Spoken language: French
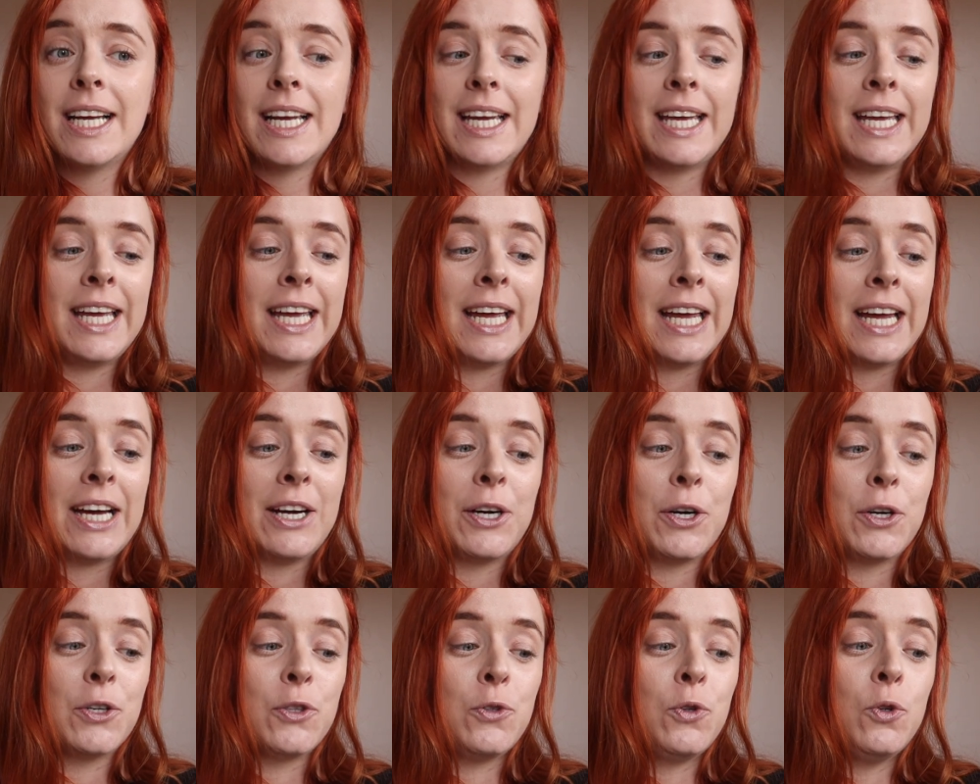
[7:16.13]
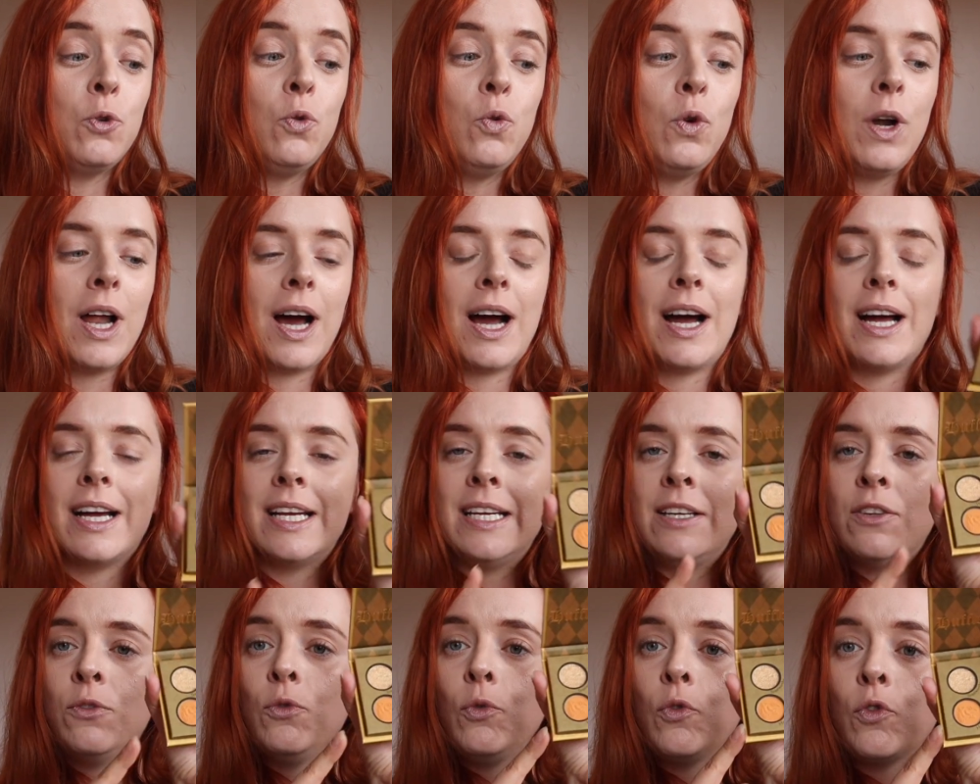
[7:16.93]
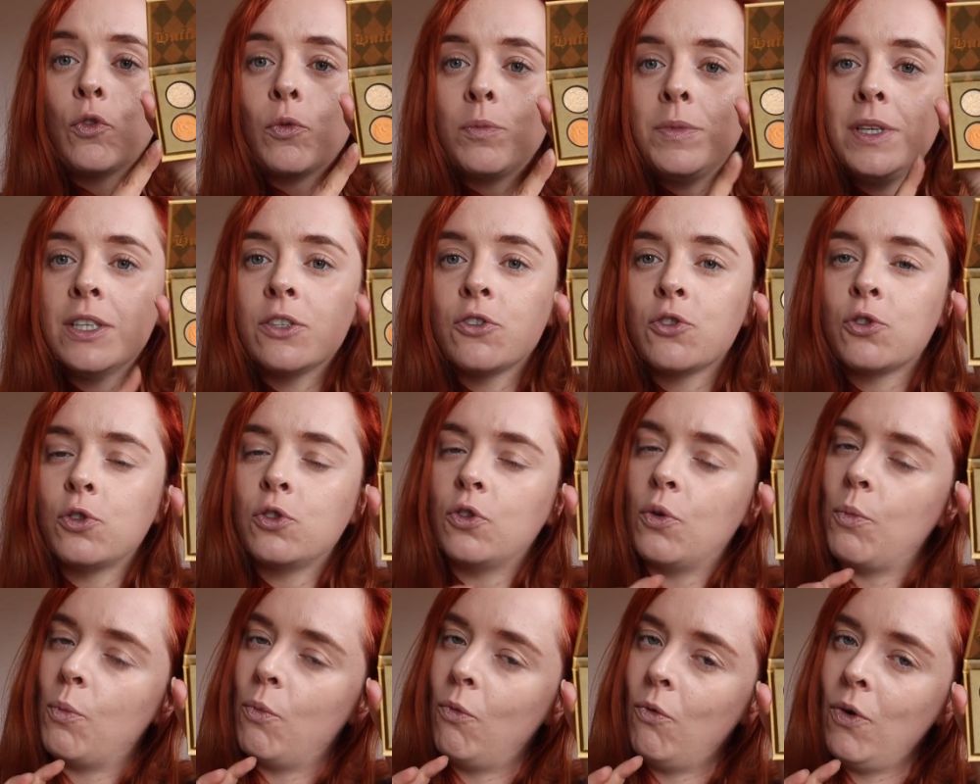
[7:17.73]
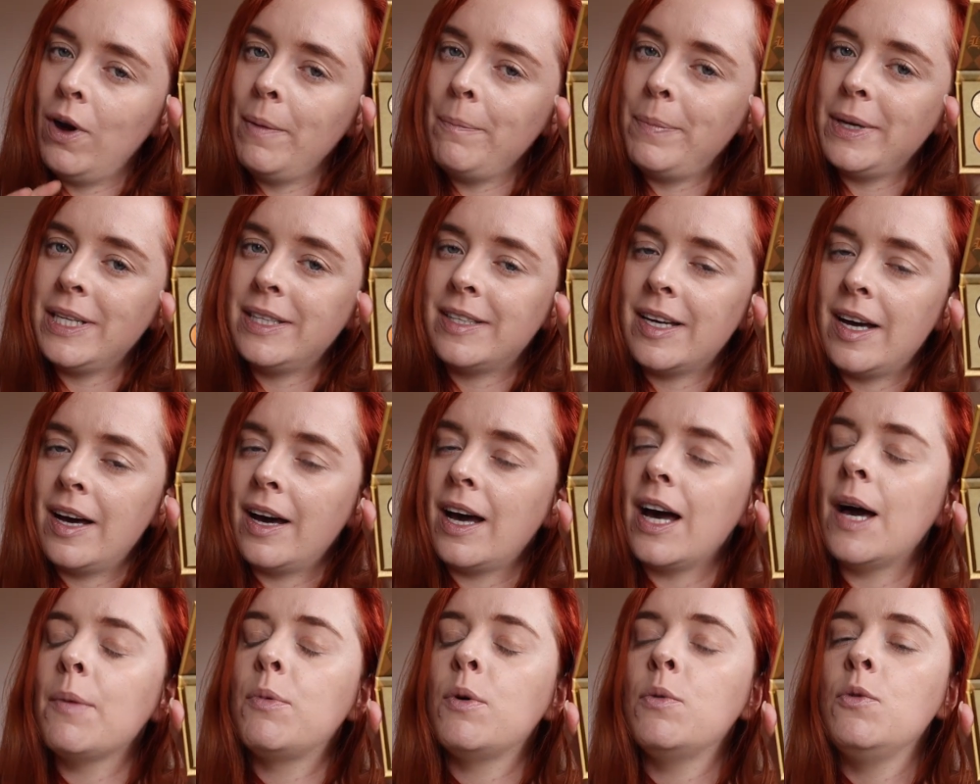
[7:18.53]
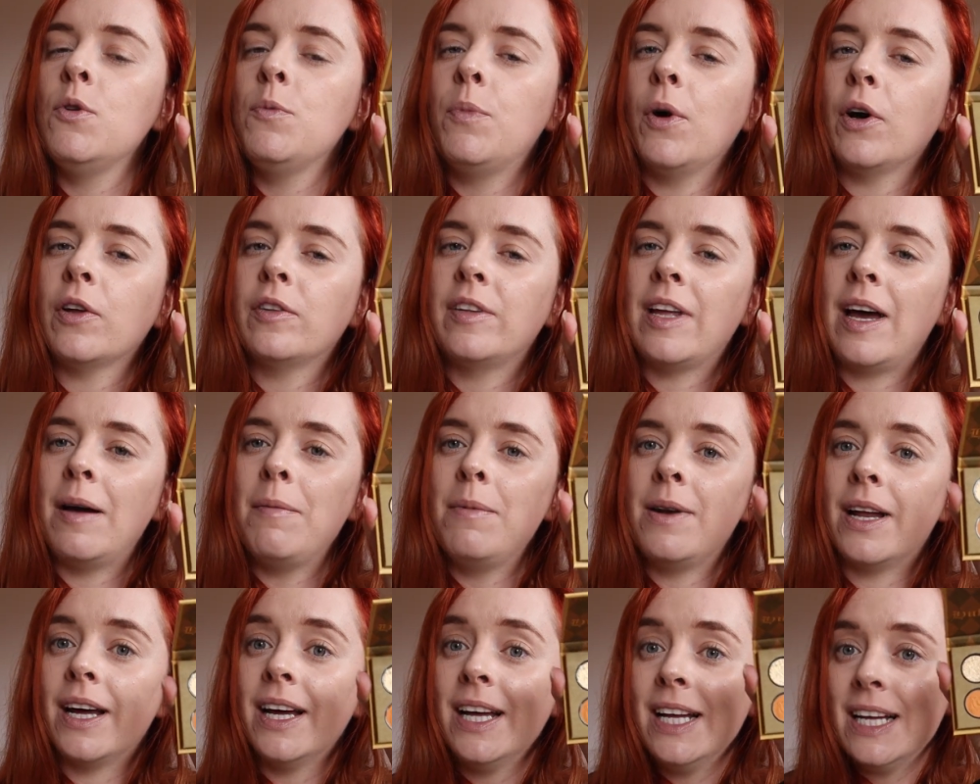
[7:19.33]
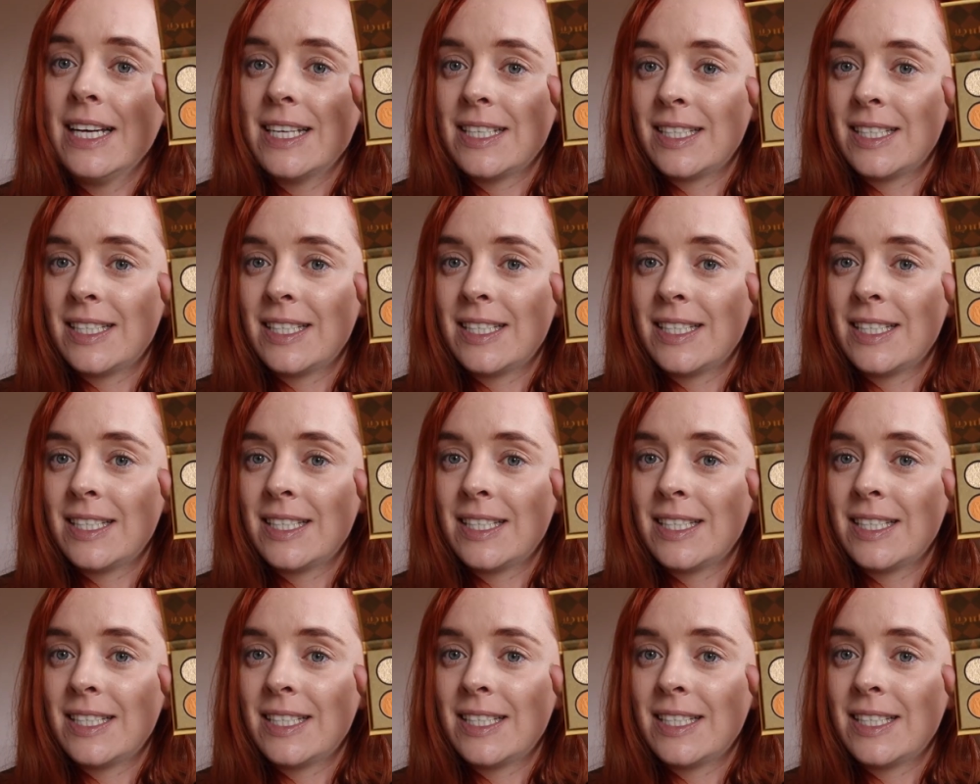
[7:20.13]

Et euh, du coup là, ils nous ont mis un jaune moins pétard, un peu plus portable.